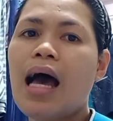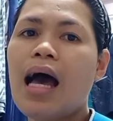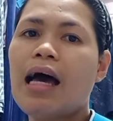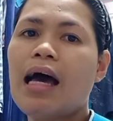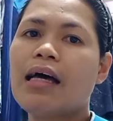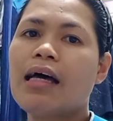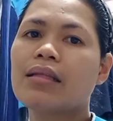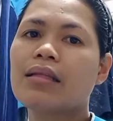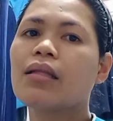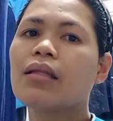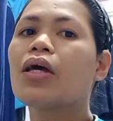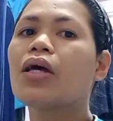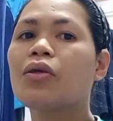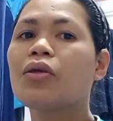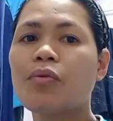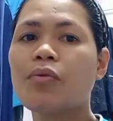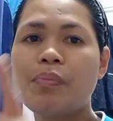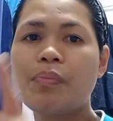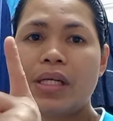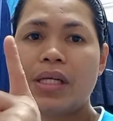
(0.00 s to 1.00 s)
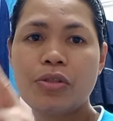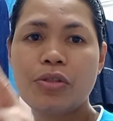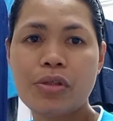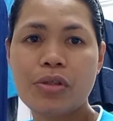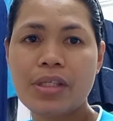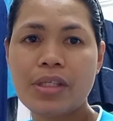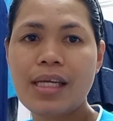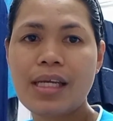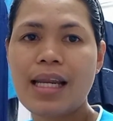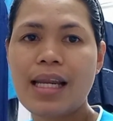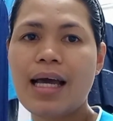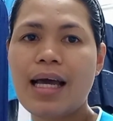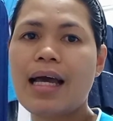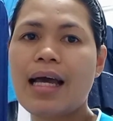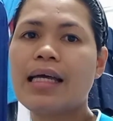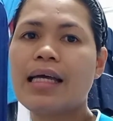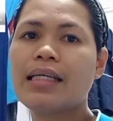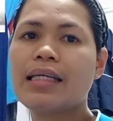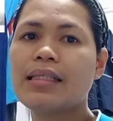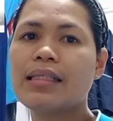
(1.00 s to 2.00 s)
At yung picture
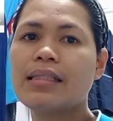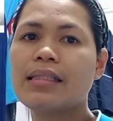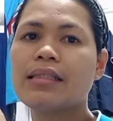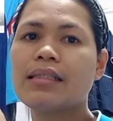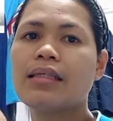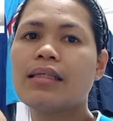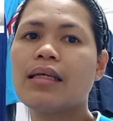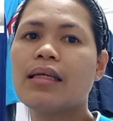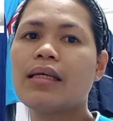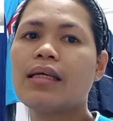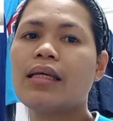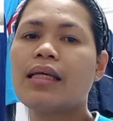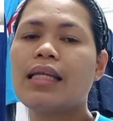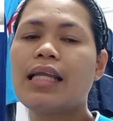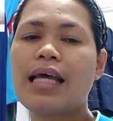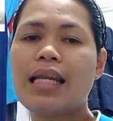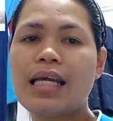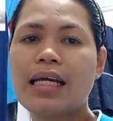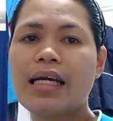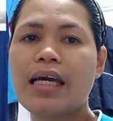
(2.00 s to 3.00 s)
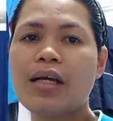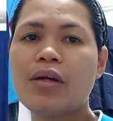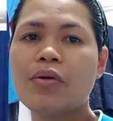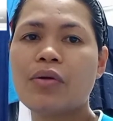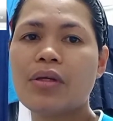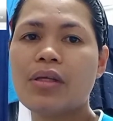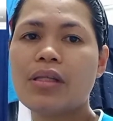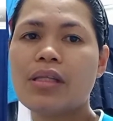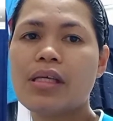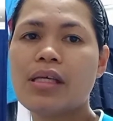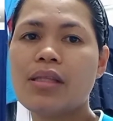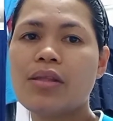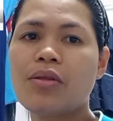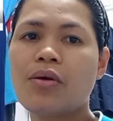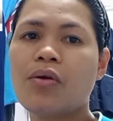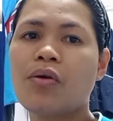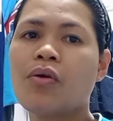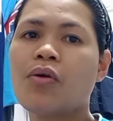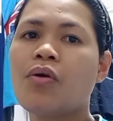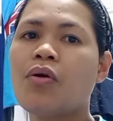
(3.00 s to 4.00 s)
nila, Ilalagay ko rin
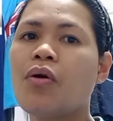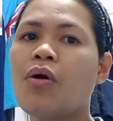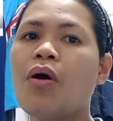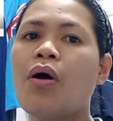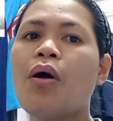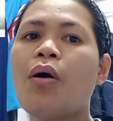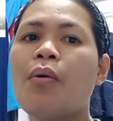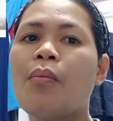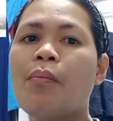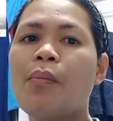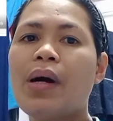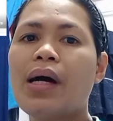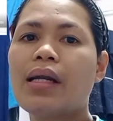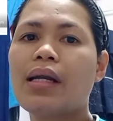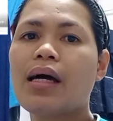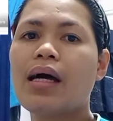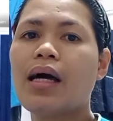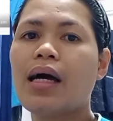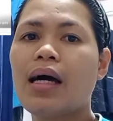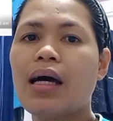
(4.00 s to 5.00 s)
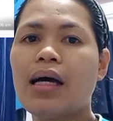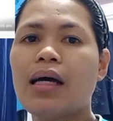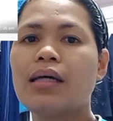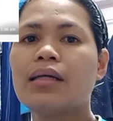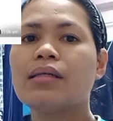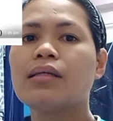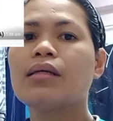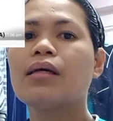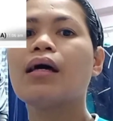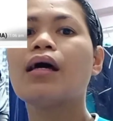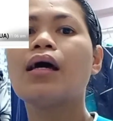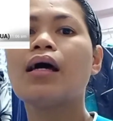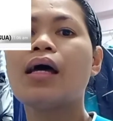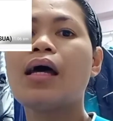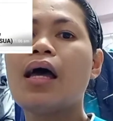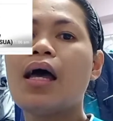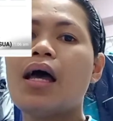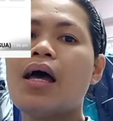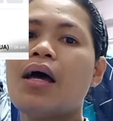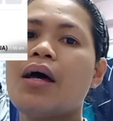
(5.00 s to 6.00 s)
dito para
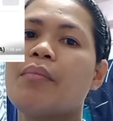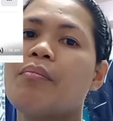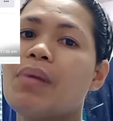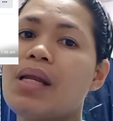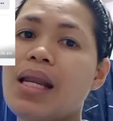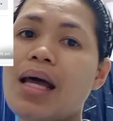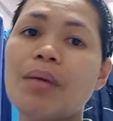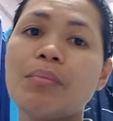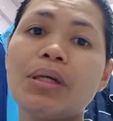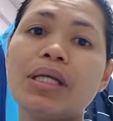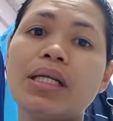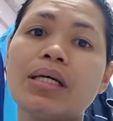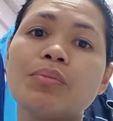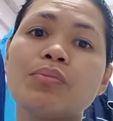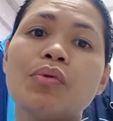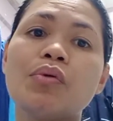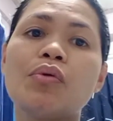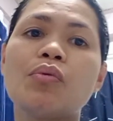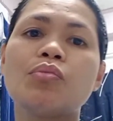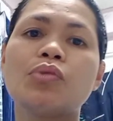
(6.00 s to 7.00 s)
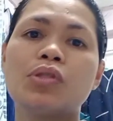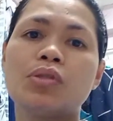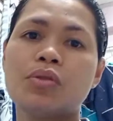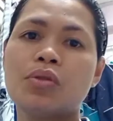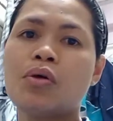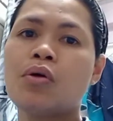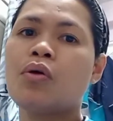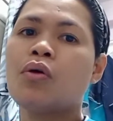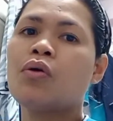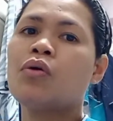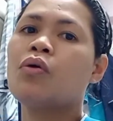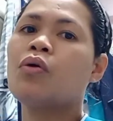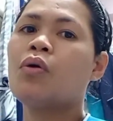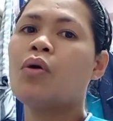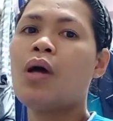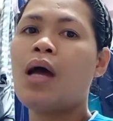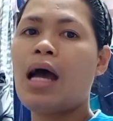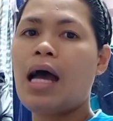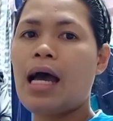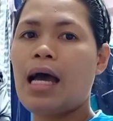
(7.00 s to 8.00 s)
malaman ng buong mundo
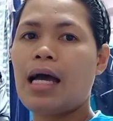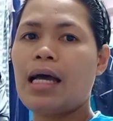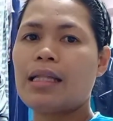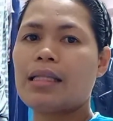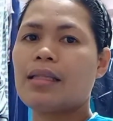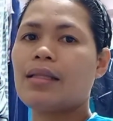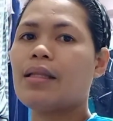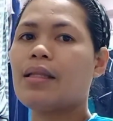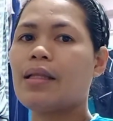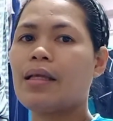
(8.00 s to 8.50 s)
at